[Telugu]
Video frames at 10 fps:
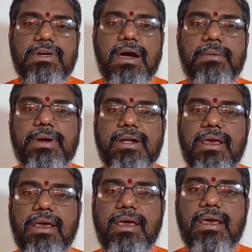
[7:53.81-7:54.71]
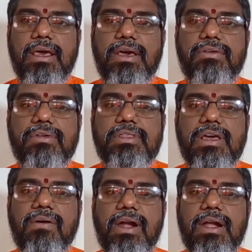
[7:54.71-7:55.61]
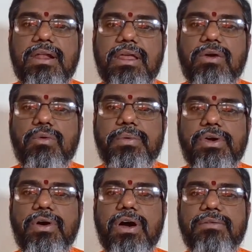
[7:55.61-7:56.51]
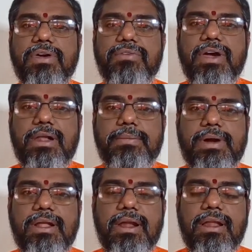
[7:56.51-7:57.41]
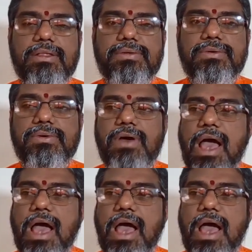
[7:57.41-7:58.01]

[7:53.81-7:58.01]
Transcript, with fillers: కాబట్టి విద్య వలన నీకు ఉపయోగం ఏమి కనపడడం లేదు